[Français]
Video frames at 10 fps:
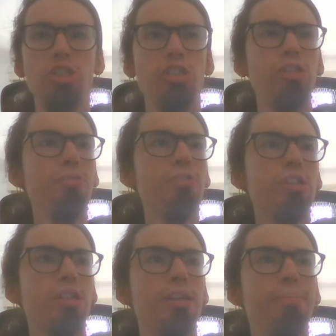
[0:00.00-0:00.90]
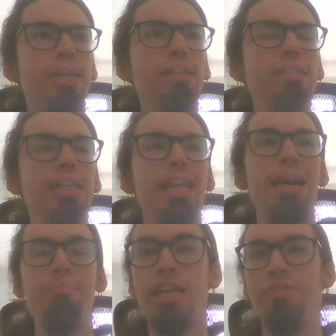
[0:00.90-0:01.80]
je vous recommande
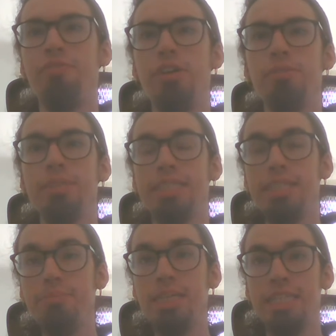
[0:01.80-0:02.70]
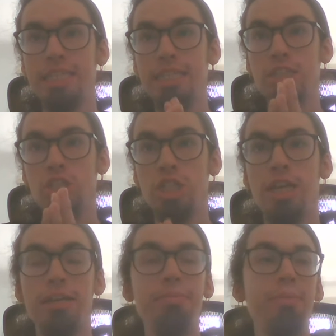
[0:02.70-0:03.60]
la plateforme CBC
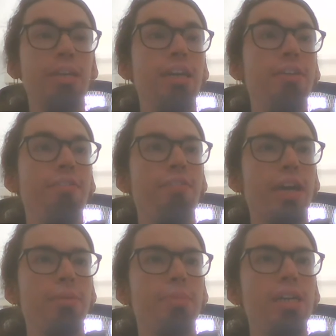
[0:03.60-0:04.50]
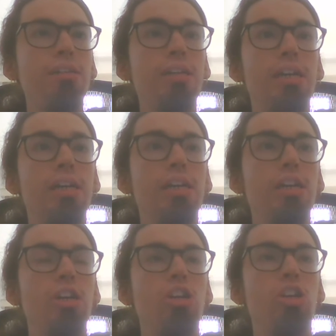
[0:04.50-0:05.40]
Gem. Vraiment,
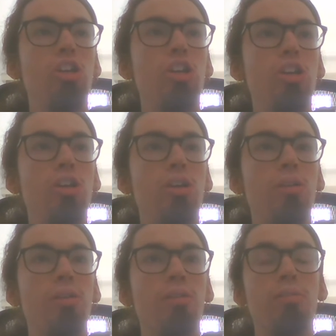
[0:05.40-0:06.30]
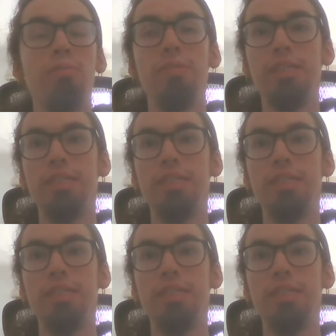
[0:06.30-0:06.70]
euh,